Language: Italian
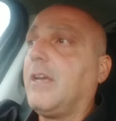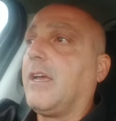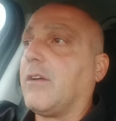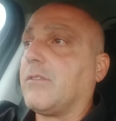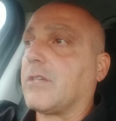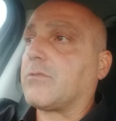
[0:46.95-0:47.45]

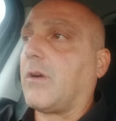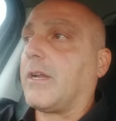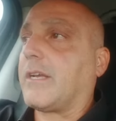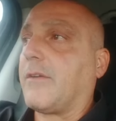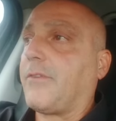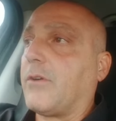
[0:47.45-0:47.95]
è una squadra
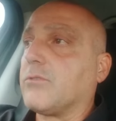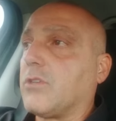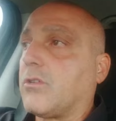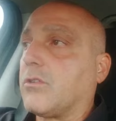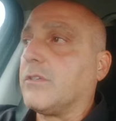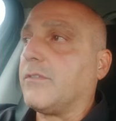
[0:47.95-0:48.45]
che fa un
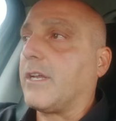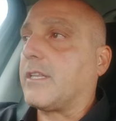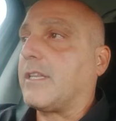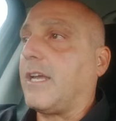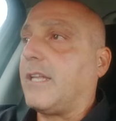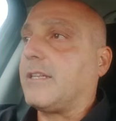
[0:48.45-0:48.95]
gioco
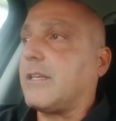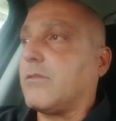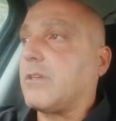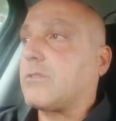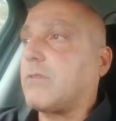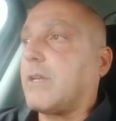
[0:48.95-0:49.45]
divertente, è
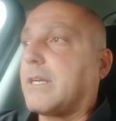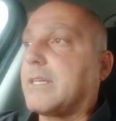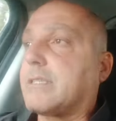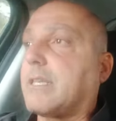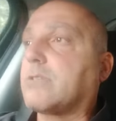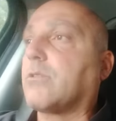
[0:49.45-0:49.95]
una squadra che
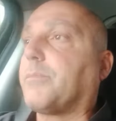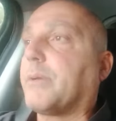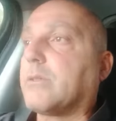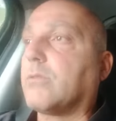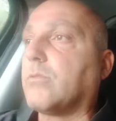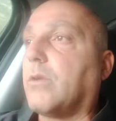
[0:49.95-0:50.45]
sta
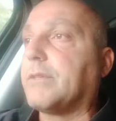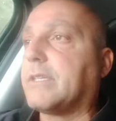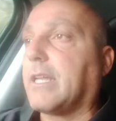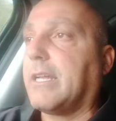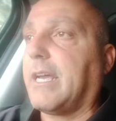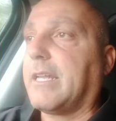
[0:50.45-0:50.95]
scoprendo nuovi
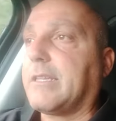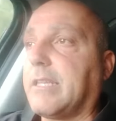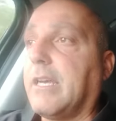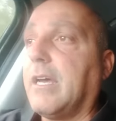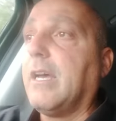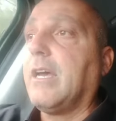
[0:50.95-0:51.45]

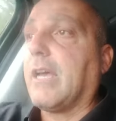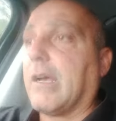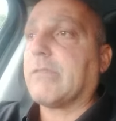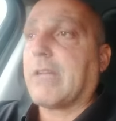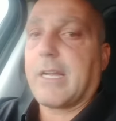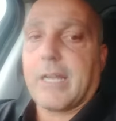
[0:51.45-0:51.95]
talenti, è
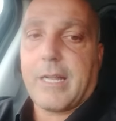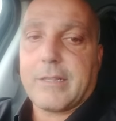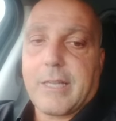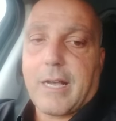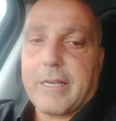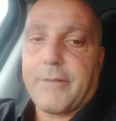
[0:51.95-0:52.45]
una
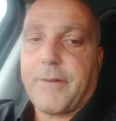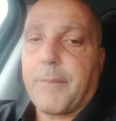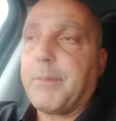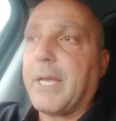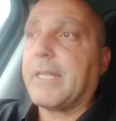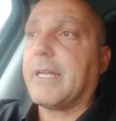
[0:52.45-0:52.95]
realtà che fa
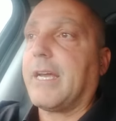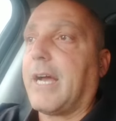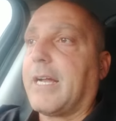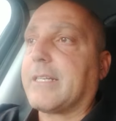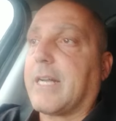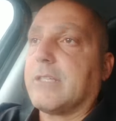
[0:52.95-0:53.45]
bene
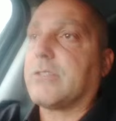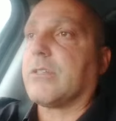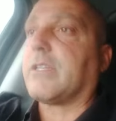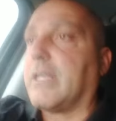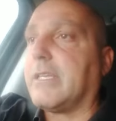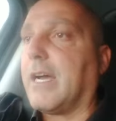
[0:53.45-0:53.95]
al calcio
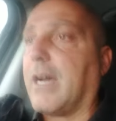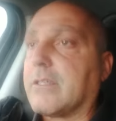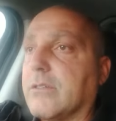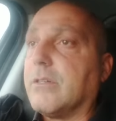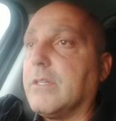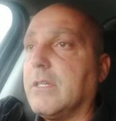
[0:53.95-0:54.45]

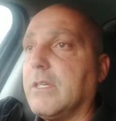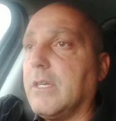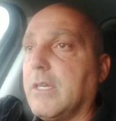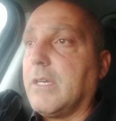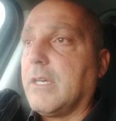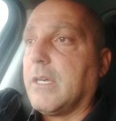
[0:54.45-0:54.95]
italiano
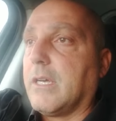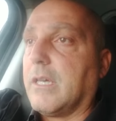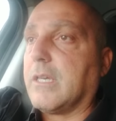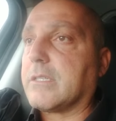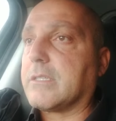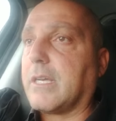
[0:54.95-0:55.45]

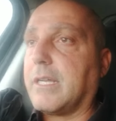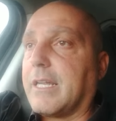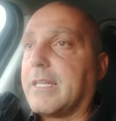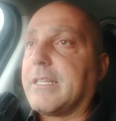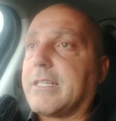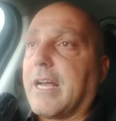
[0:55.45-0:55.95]
eh,
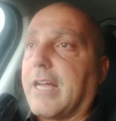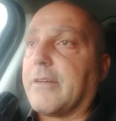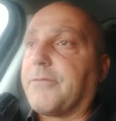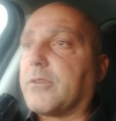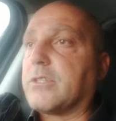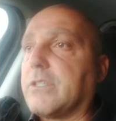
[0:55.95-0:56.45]

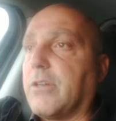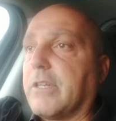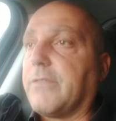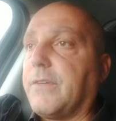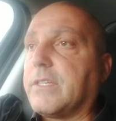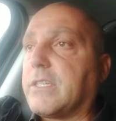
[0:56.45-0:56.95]
Salernitana-Frosinone
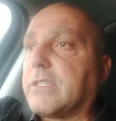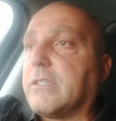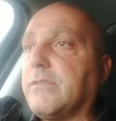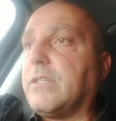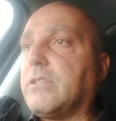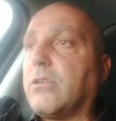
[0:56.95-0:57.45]
invece si
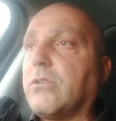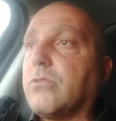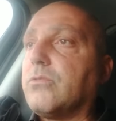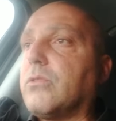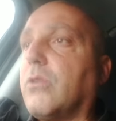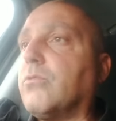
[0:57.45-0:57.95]
dividono
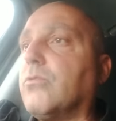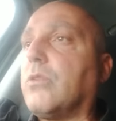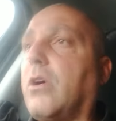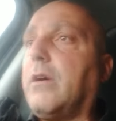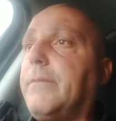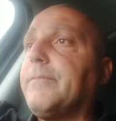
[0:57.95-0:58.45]

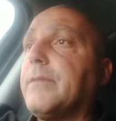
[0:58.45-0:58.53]
l'1-1